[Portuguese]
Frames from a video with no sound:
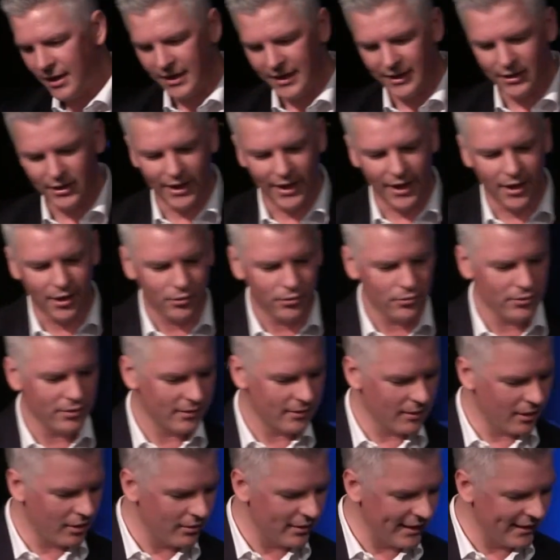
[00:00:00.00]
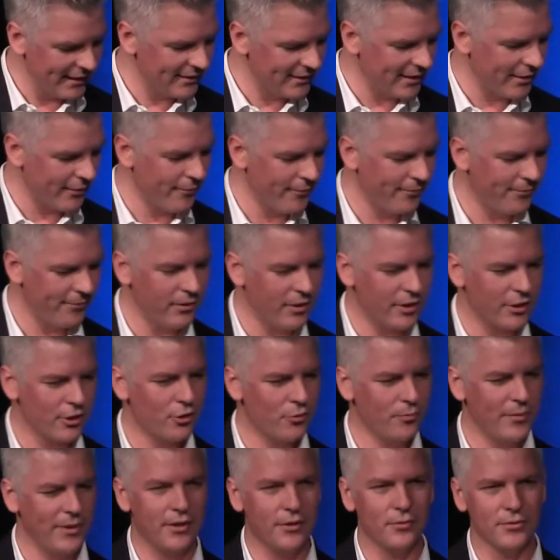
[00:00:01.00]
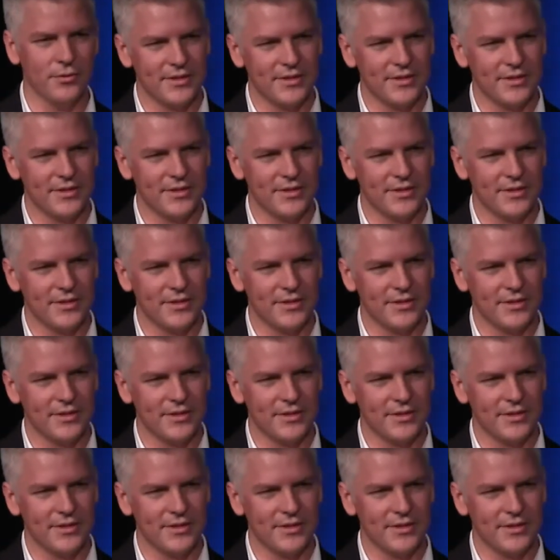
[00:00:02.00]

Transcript: E alguém estava a falar comigo,